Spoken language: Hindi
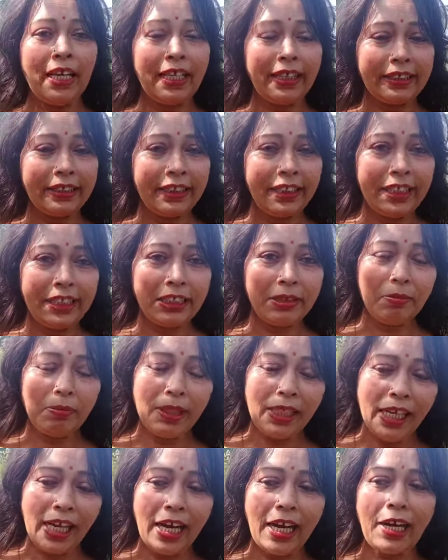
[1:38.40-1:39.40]
एक चीज़
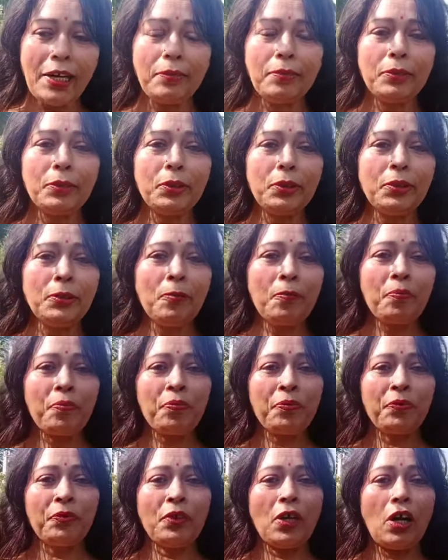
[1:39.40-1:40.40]
मिला हमको
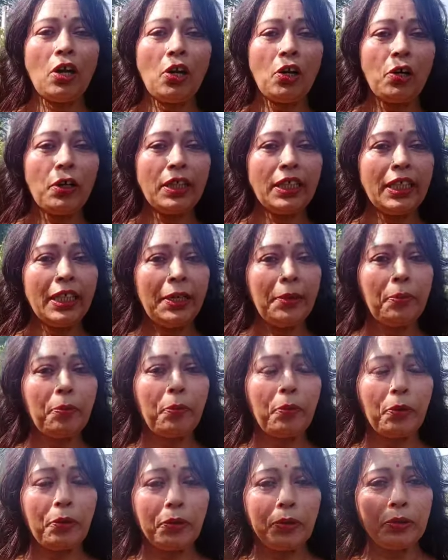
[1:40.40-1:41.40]
और ये
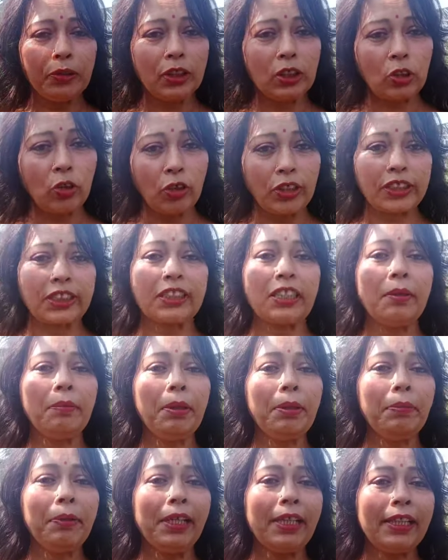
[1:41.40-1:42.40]
बहुत सस्ता
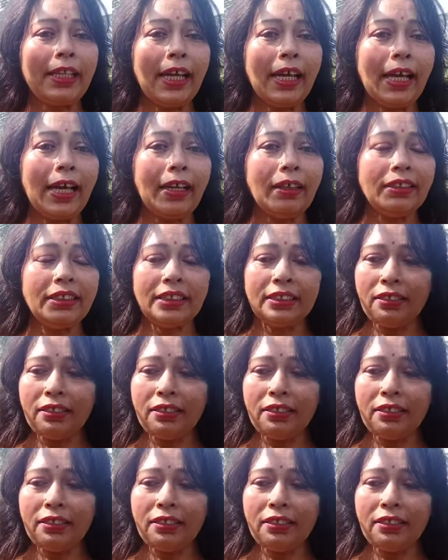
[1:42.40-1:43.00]
में मिलता है